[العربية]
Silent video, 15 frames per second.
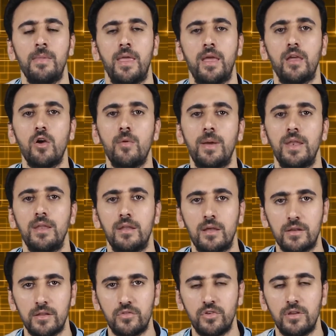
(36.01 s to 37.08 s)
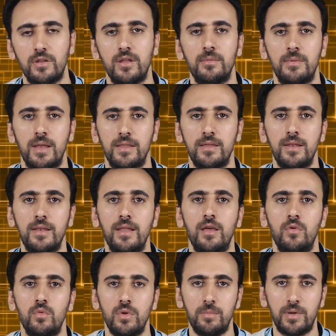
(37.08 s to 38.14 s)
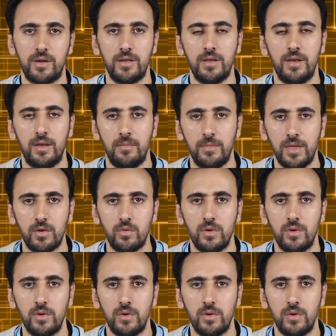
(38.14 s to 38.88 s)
هنجاوب عليه النهارده ان شاء الله بالادله والبراهين العلميه